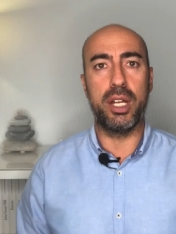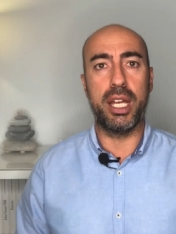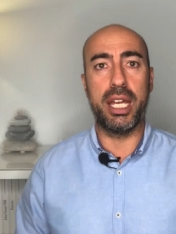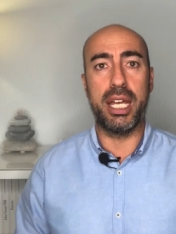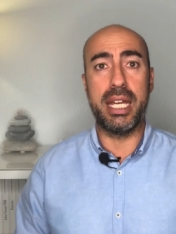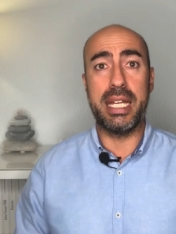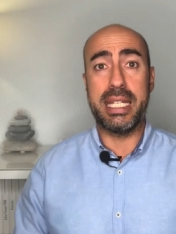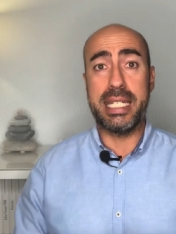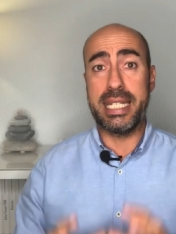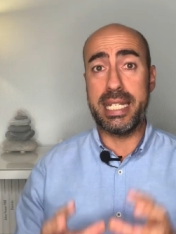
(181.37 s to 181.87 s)

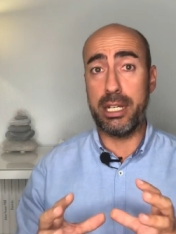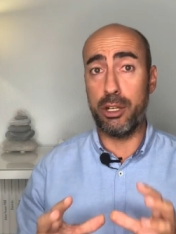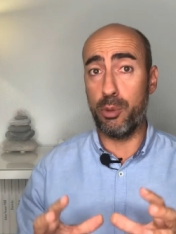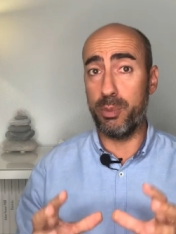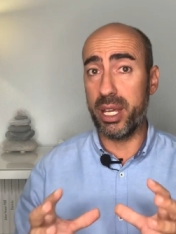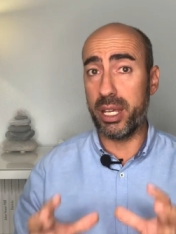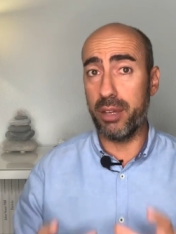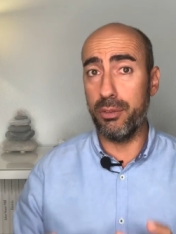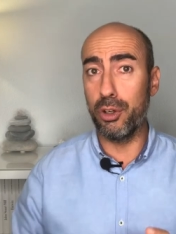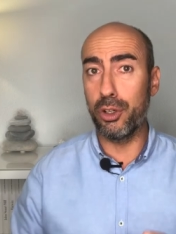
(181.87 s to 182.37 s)
que, si no
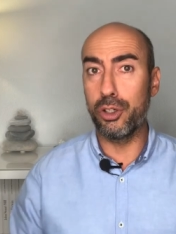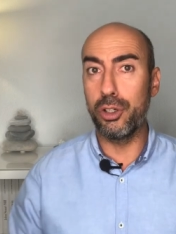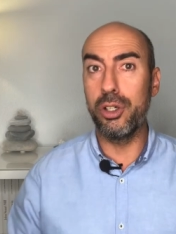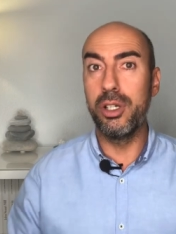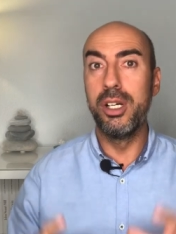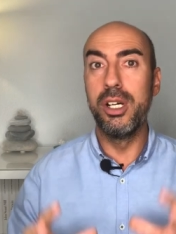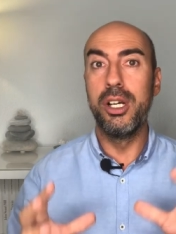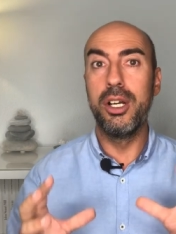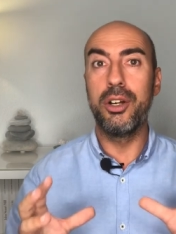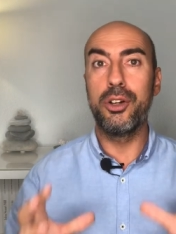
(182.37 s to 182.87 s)
me equivoco,
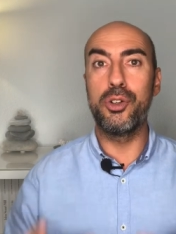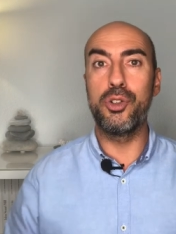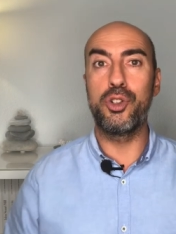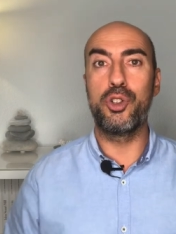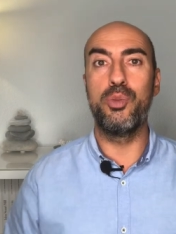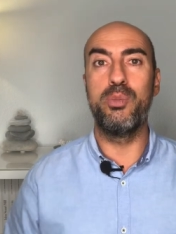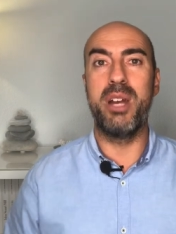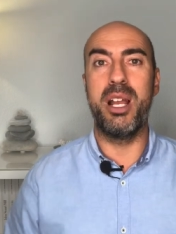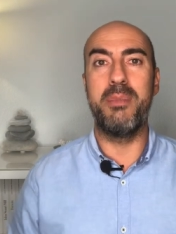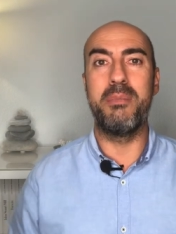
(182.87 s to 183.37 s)

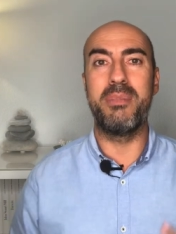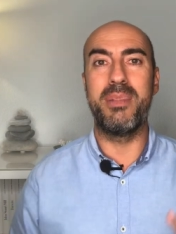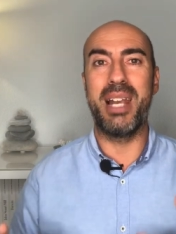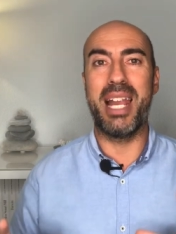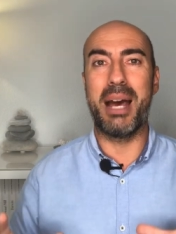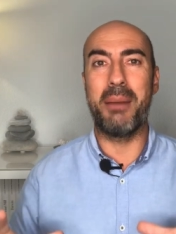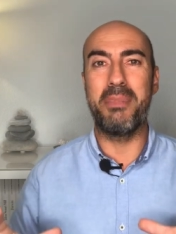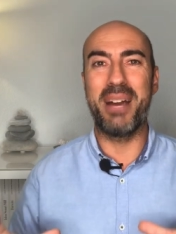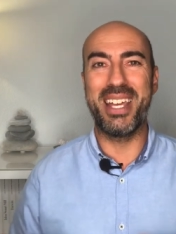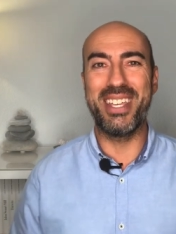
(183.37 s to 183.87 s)
consume
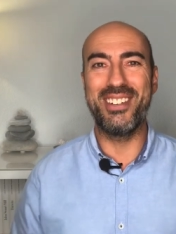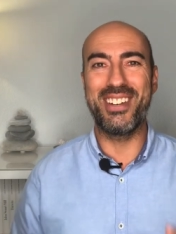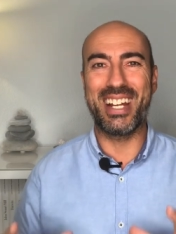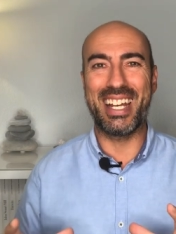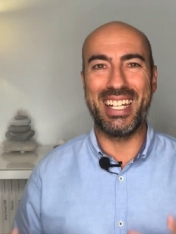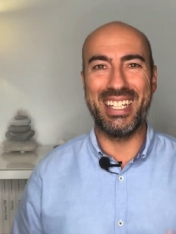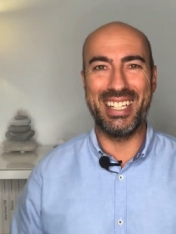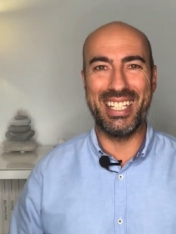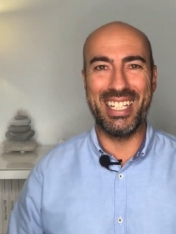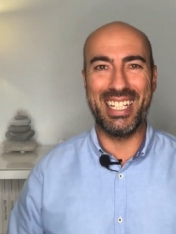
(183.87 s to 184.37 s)
la mayor
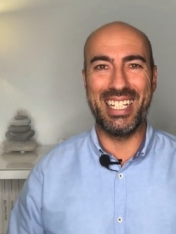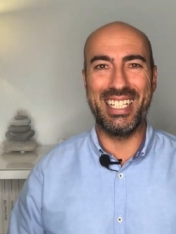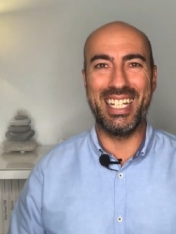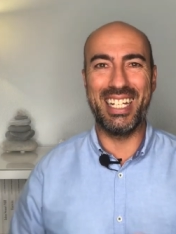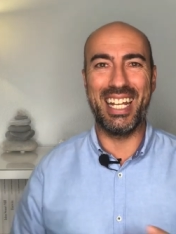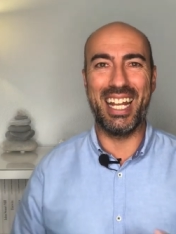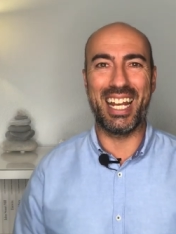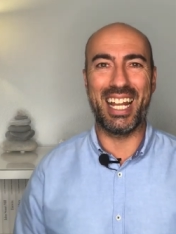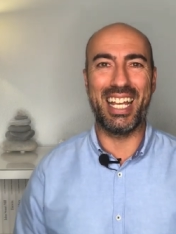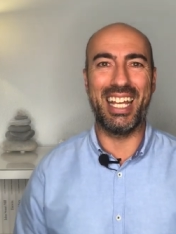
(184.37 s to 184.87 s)
cantidad de
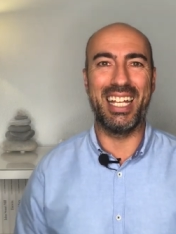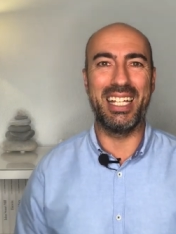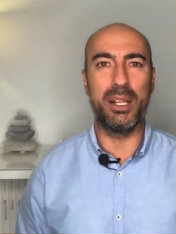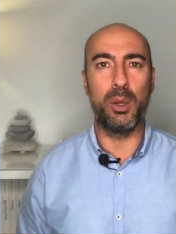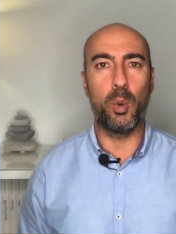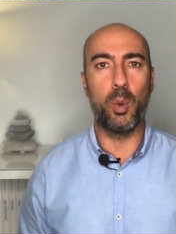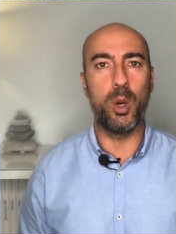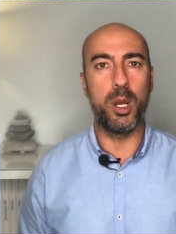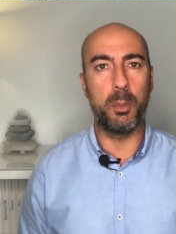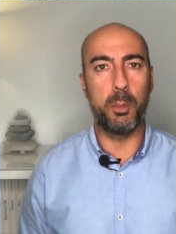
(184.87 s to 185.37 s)
energía del
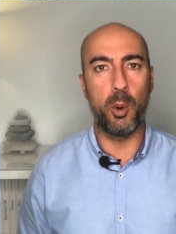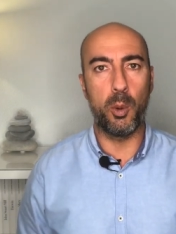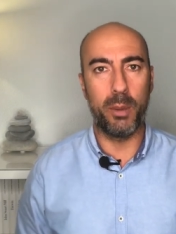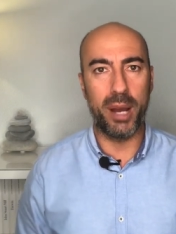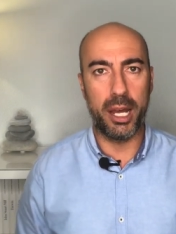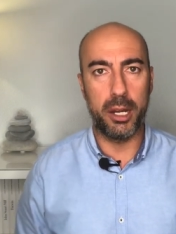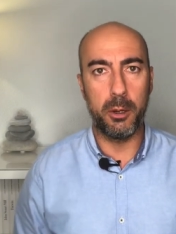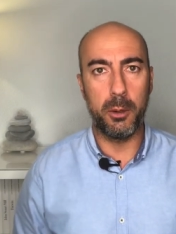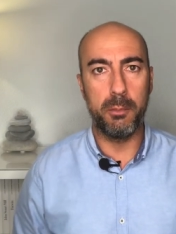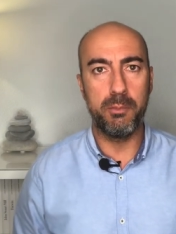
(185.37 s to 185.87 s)
cuerpo
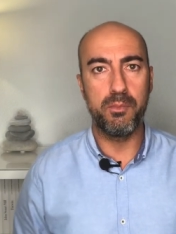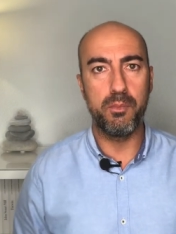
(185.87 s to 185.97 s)
humano.